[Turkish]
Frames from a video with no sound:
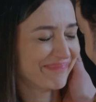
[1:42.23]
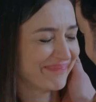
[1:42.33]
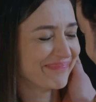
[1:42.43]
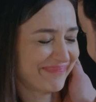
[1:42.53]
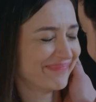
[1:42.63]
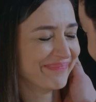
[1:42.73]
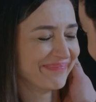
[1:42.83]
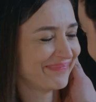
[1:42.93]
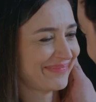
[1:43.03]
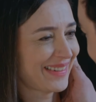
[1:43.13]
Hı
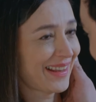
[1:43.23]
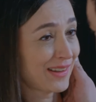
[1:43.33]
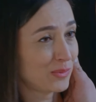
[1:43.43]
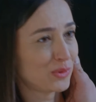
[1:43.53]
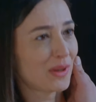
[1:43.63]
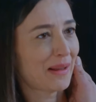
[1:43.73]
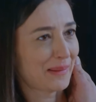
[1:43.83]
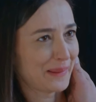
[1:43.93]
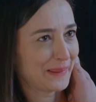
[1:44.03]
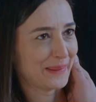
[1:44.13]
hı. Yaz bunu
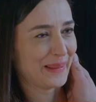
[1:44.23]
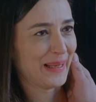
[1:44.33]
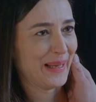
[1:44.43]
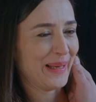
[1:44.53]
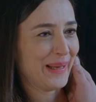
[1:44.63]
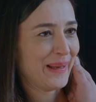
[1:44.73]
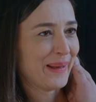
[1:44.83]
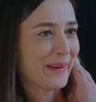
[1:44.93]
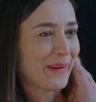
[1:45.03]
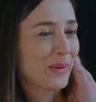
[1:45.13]
aklına.
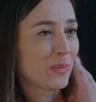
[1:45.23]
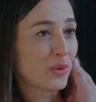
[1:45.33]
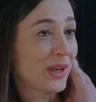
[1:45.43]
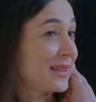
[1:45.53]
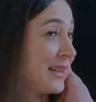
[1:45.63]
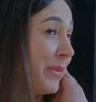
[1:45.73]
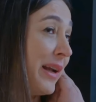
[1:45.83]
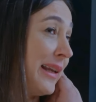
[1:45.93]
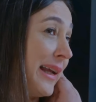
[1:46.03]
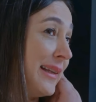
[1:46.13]
Bu kez
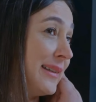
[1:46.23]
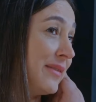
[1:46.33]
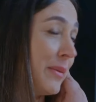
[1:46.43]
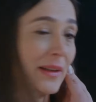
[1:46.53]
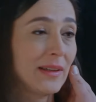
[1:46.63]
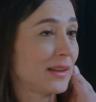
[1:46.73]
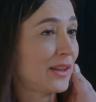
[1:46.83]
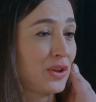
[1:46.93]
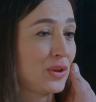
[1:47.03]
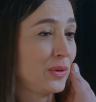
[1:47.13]
temelli geldin ve
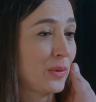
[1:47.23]
benden